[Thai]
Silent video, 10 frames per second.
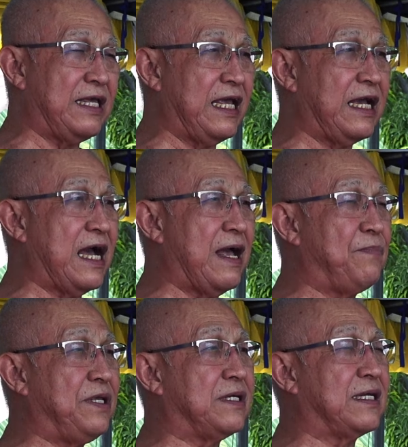ยในการ
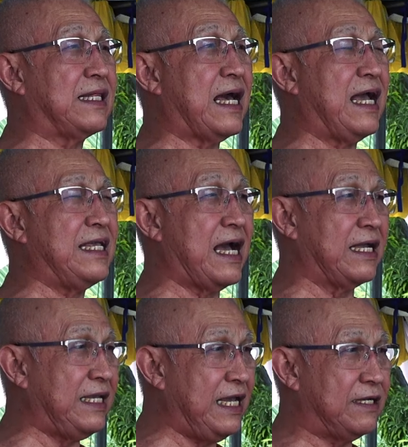พิจารณาอย่าง
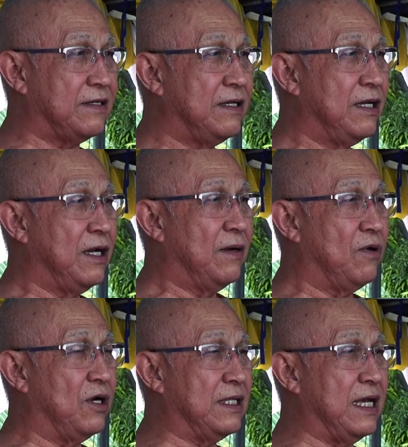ยิ่งเพ
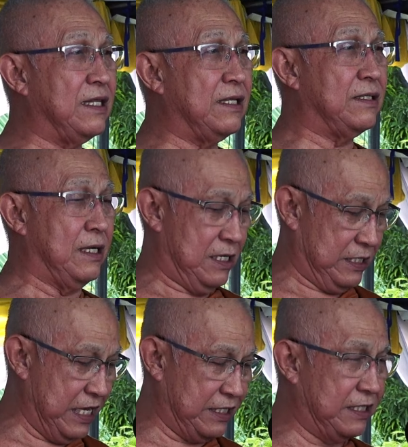ราะฉะนั้น
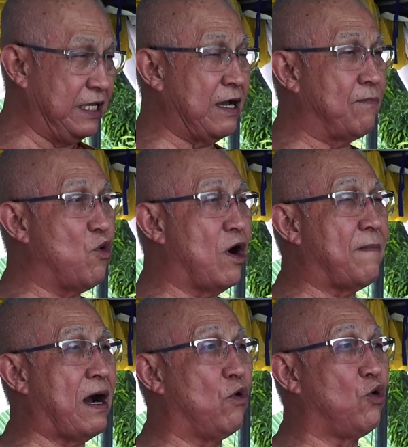จิตที่ยังมัว
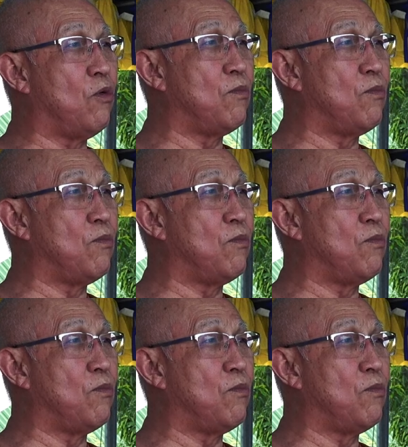เมาลุ่